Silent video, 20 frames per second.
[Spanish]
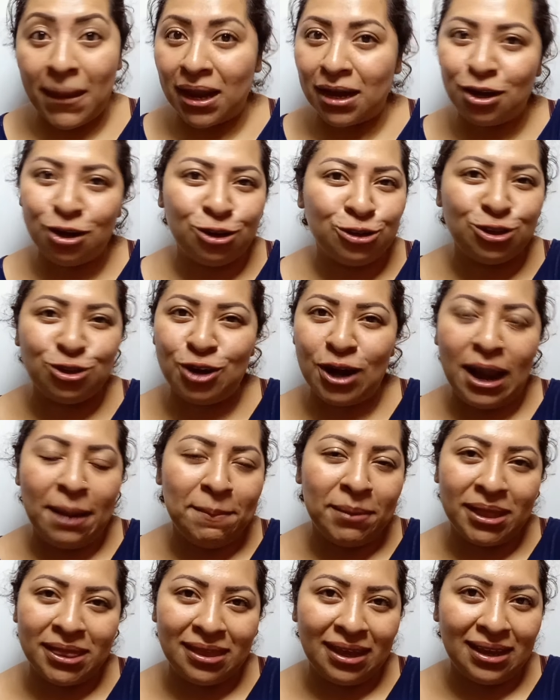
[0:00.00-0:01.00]
no
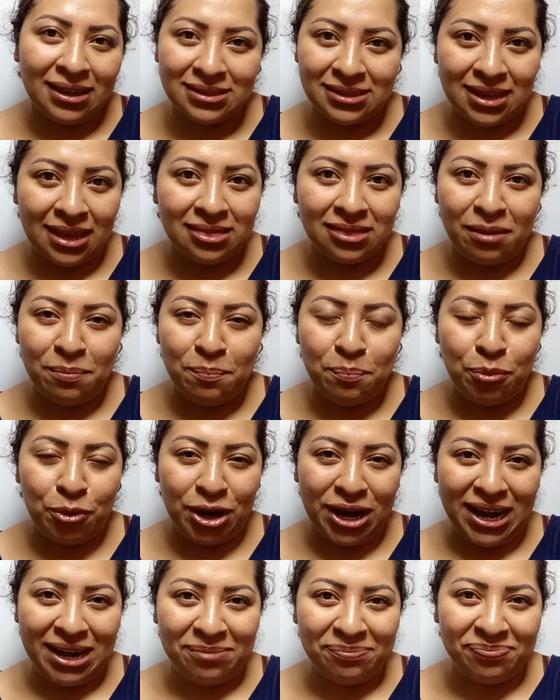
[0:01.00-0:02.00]
solamente que sea
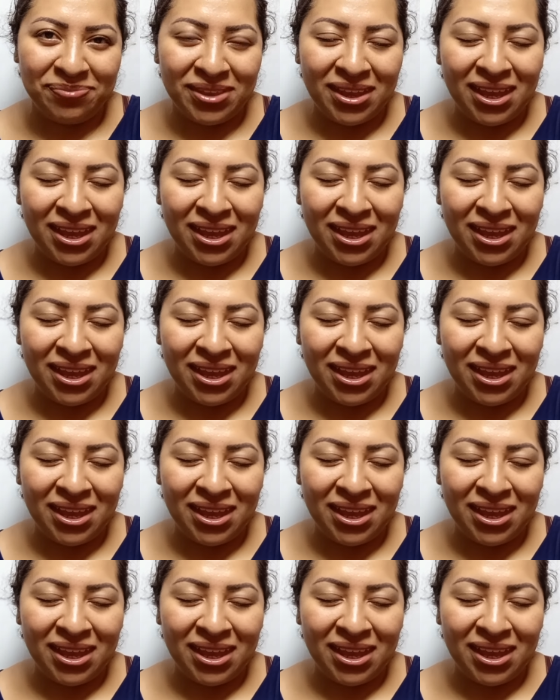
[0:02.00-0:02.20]
temporal.